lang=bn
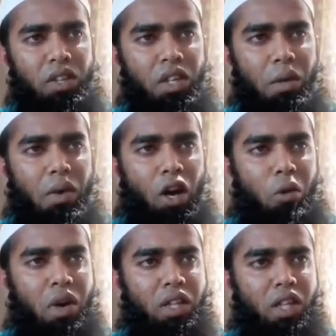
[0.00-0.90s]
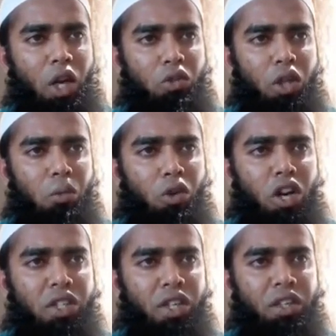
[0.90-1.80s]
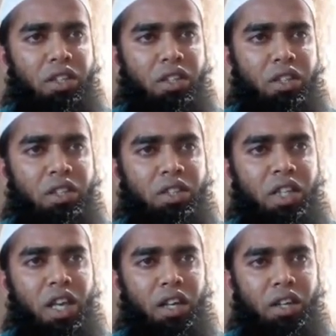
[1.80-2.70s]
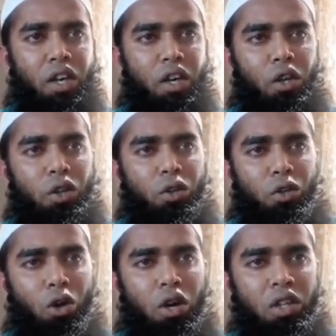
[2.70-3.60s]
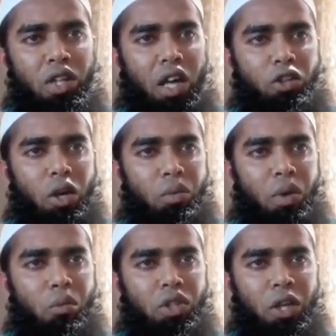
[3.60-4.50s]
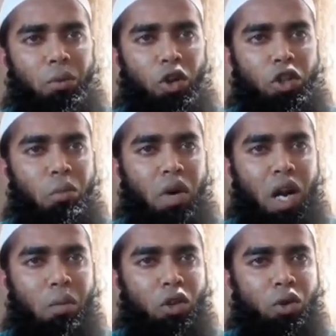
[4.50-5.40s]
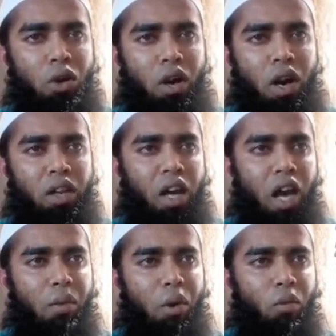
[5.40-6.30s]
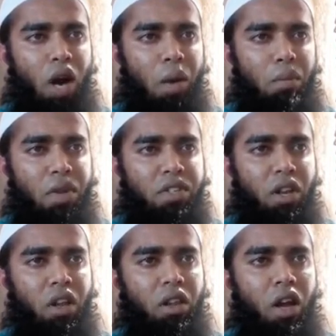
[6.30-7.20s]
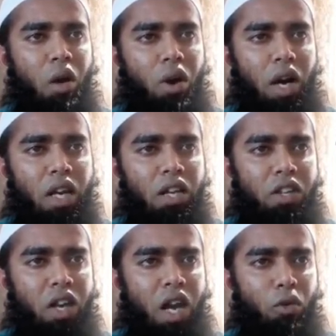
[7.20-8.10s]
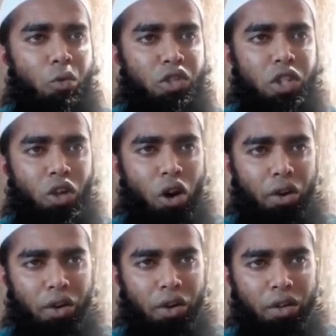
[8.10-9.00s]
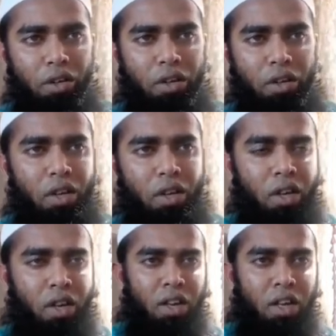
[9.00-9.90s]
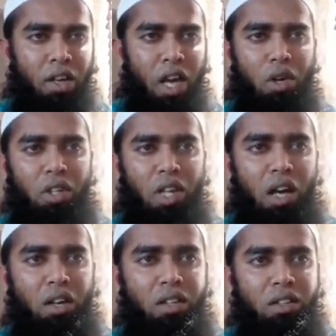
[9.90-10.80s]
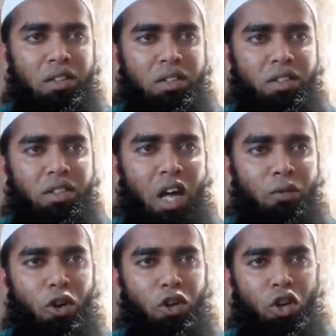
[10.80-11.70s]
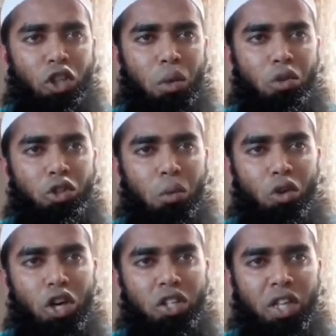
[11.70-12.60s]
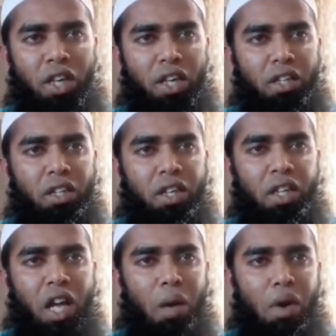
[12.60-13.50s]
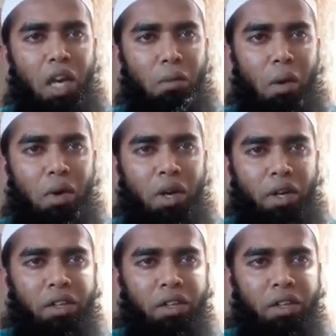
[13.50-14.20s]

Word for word: তিনি বারো বা তেরো বছর বয়সে ছিলেন তখন তার স্বপ্নের মধ্যে প্রথমবারের মতো আল্লাহ এবং মোহাম্মদ সাল্লাহ আলিয়াল্লাম উপস্থিত হন এবং তার তারপর সতেরো বছর বয়স থেকে তিনি ধারাবাহিকভাবে